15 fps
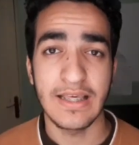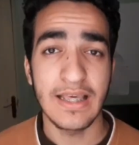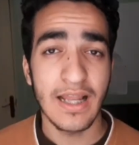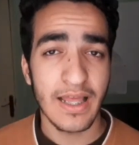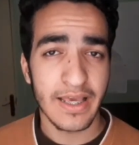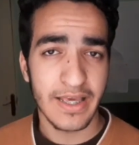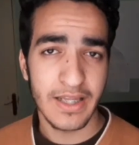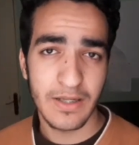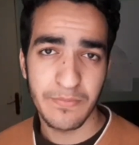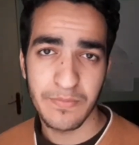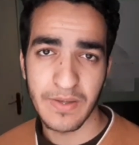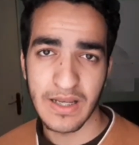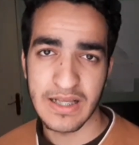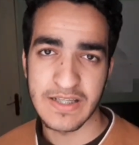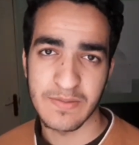الى جانب
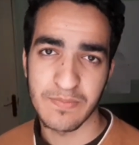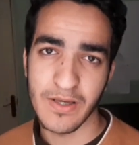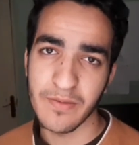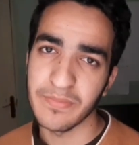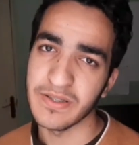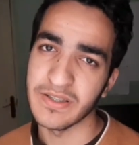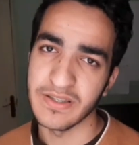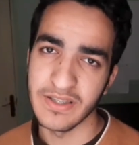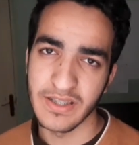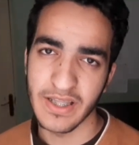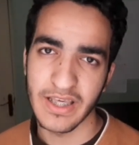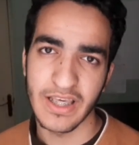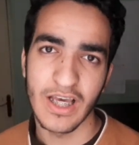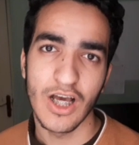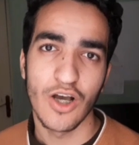الاسباب
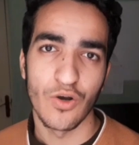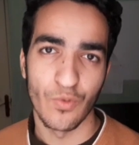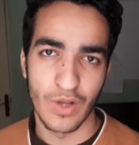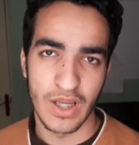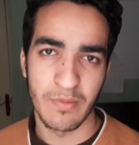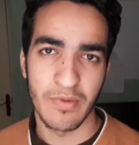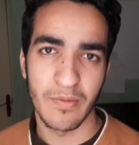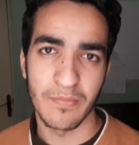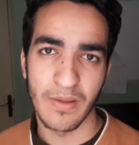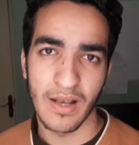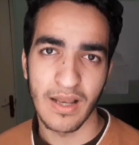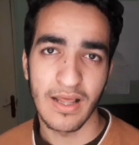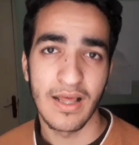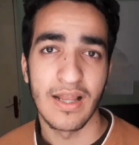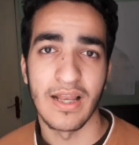الدينيه والايمان
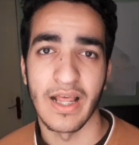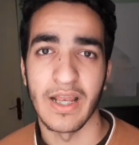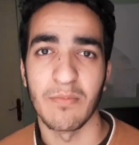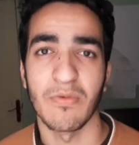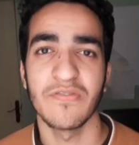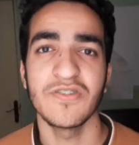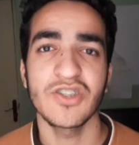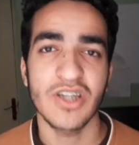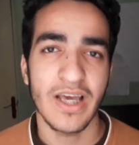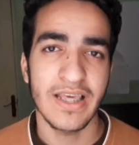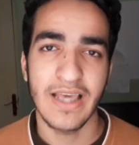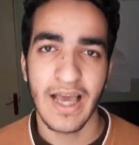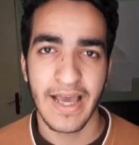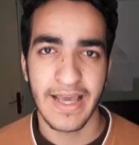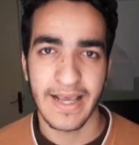بالله لان مفيش
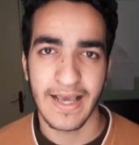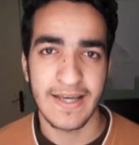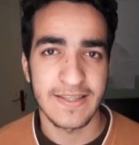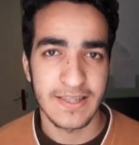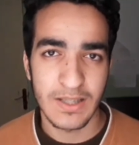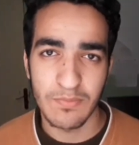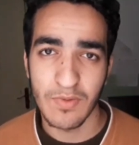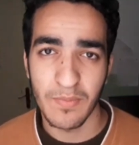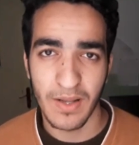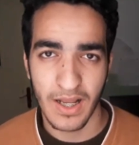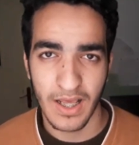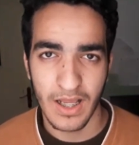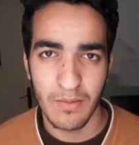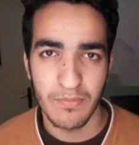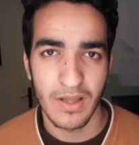اي حاجه هتتم
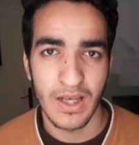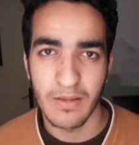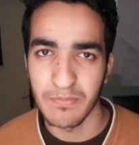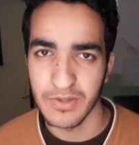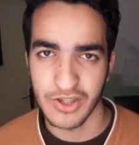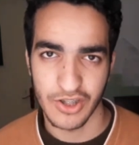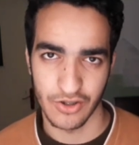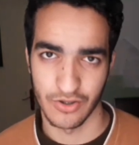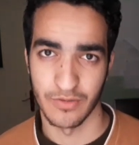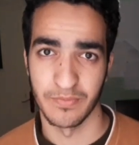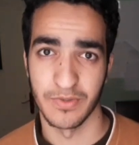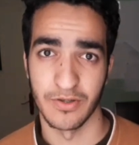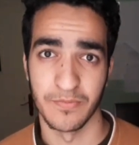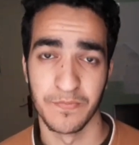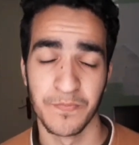بالعلم الا بمشيئه
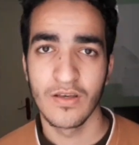ربنا